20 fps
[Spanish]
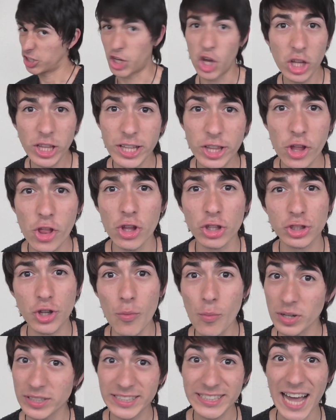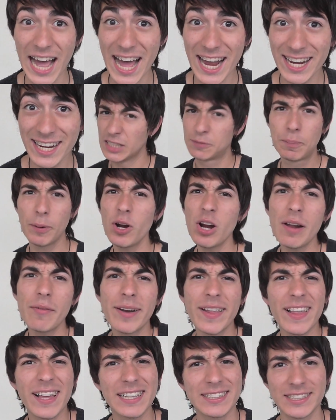¿Qué todos? ¿Cómo están? Espero la
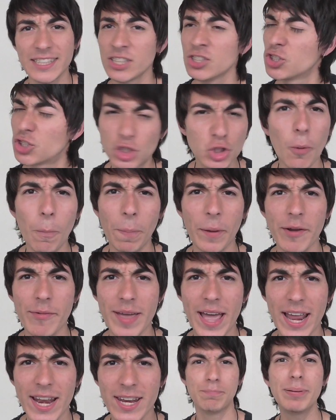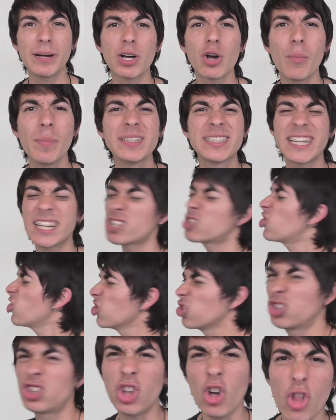verdad que estén súper bien Para comenzar
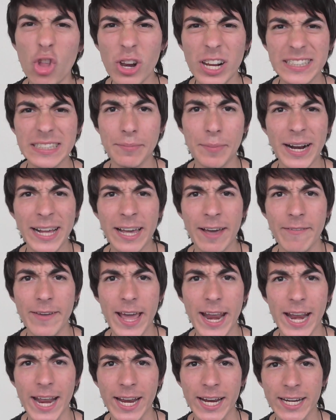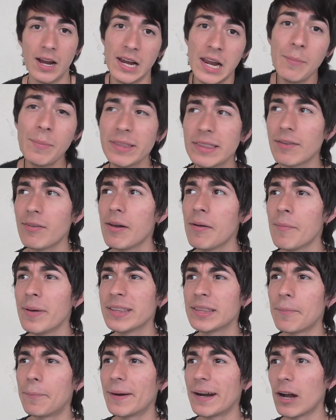con todo la semana que viene
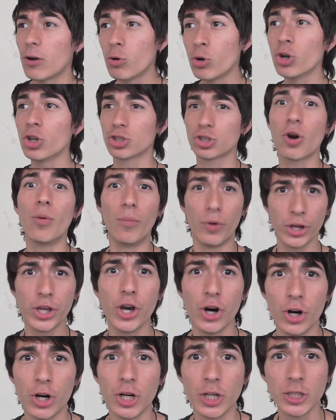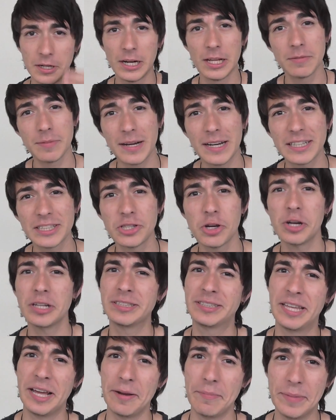Lamentablemente para algunos como yo Las
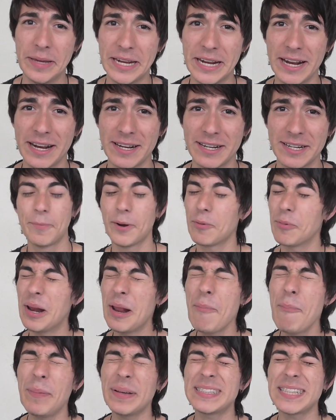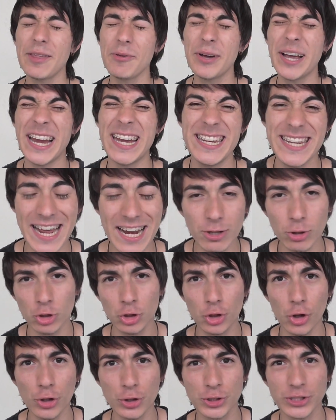vacaciones terminan Pero me la he pasado genial
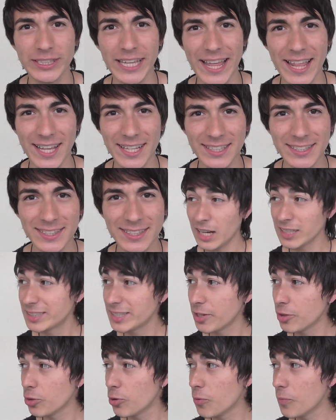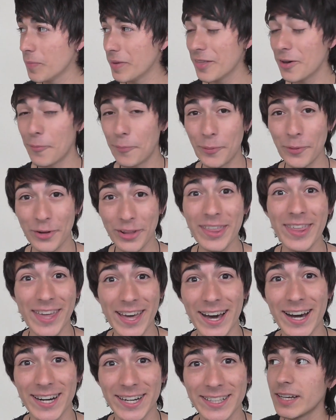con todos ustedes Haciendo un video por
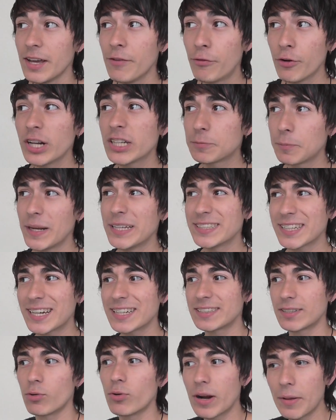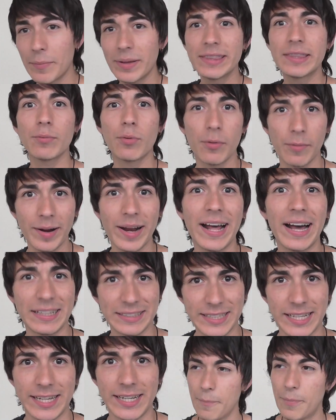día Y fue una experiencia que seguramente volveré a
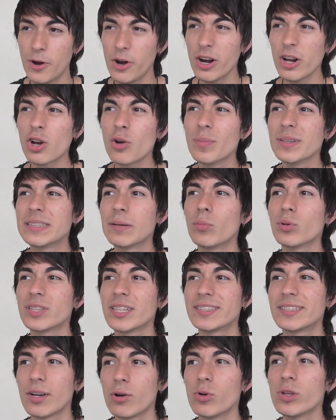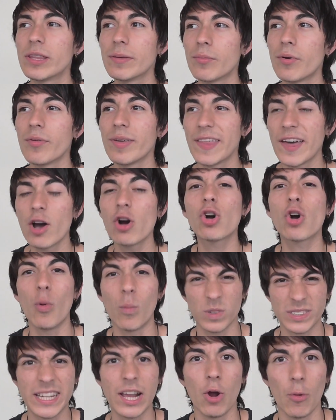hacer Pero no comencemos este último video
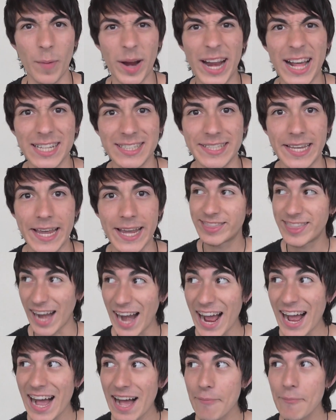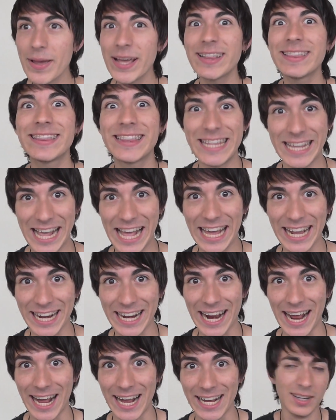como se lo merece Trágame
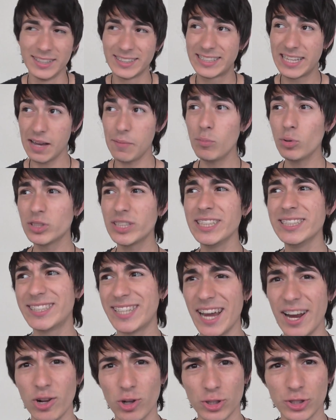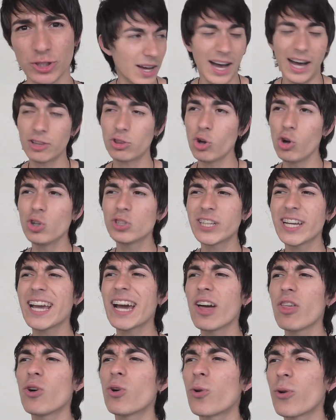tierra Seamos sinceros A todos nos ha
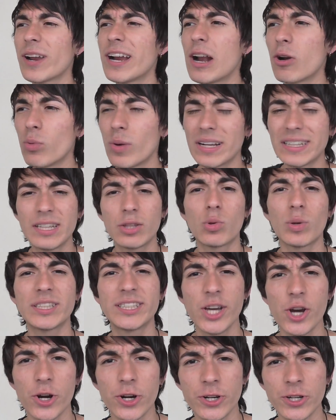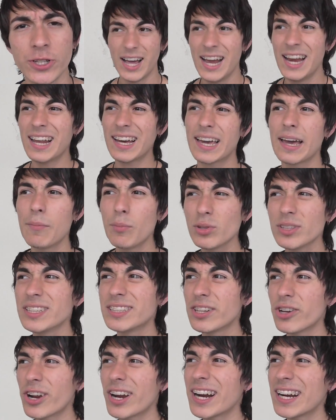llegado a ocurrir alguna situación En la que hemos
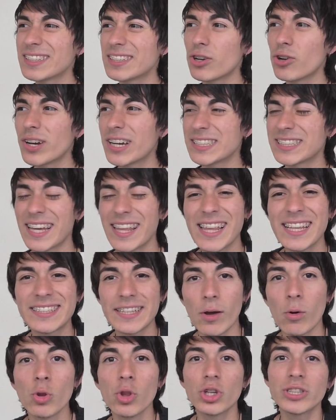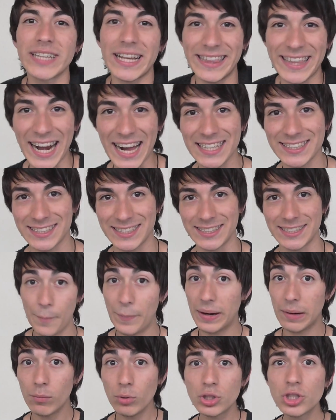deseado regresar aunque sea 10 segundos atrás
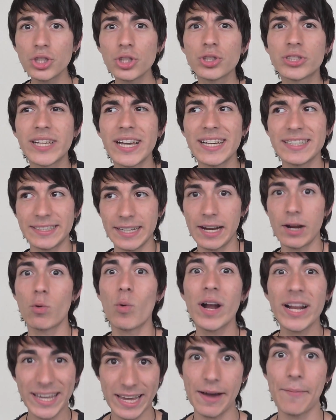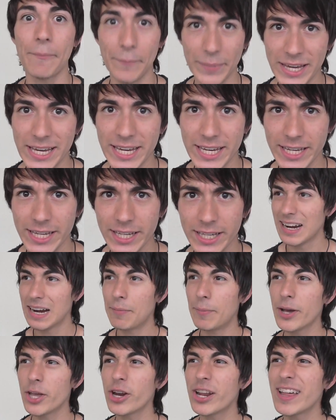Para muchos de ustedes, al igual que a mí La
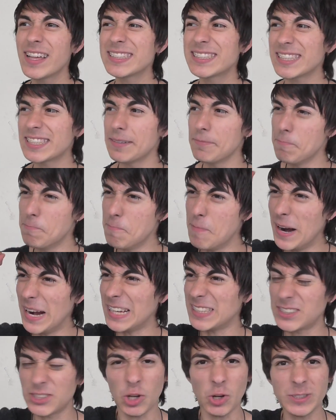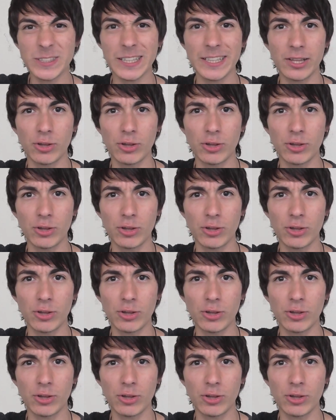mayoría de estas embarazosas